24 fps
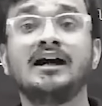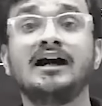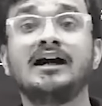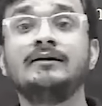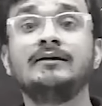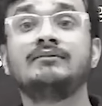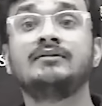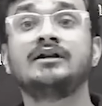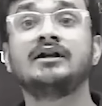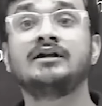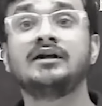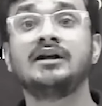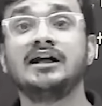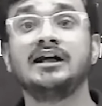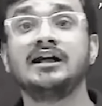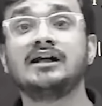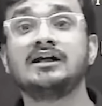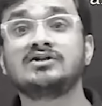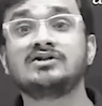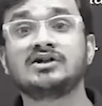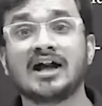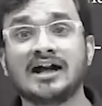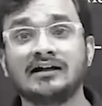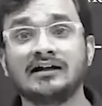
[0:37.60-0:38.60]
अलाइव करके
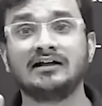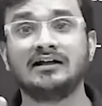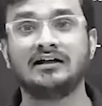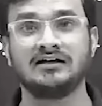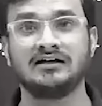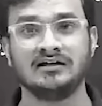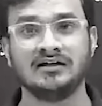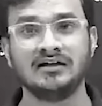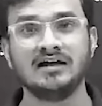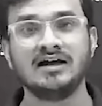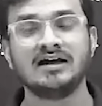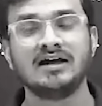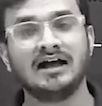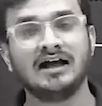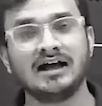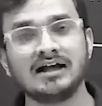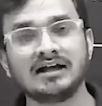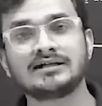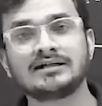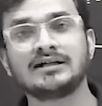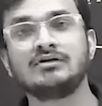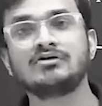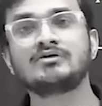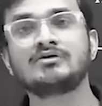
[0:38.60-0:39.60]
एक चैनल है
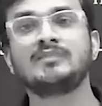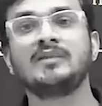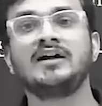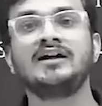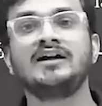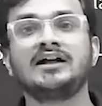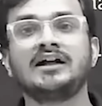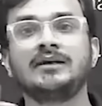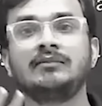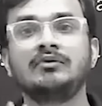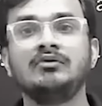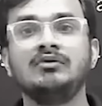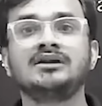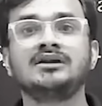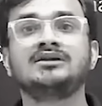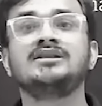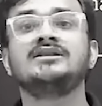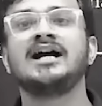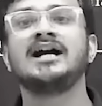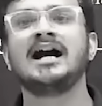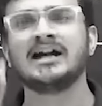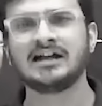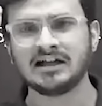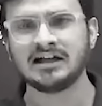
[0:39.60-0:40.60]
अलग सर उस पर इंटरव्यू
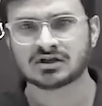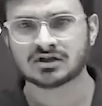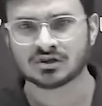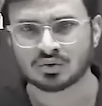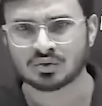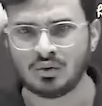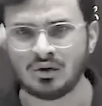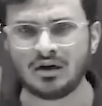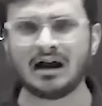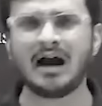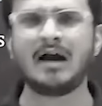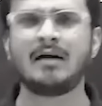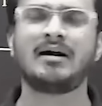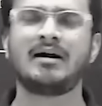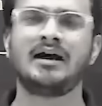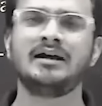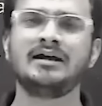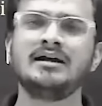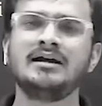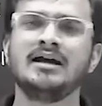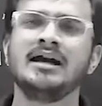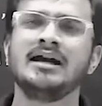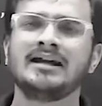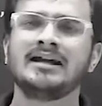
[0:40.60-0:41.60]
लेते जाके सुनना
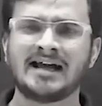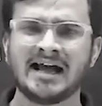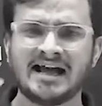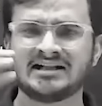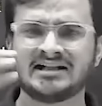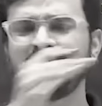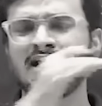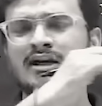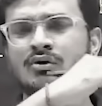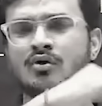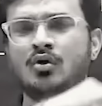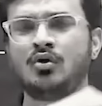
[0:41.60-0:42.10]
भाई कैसे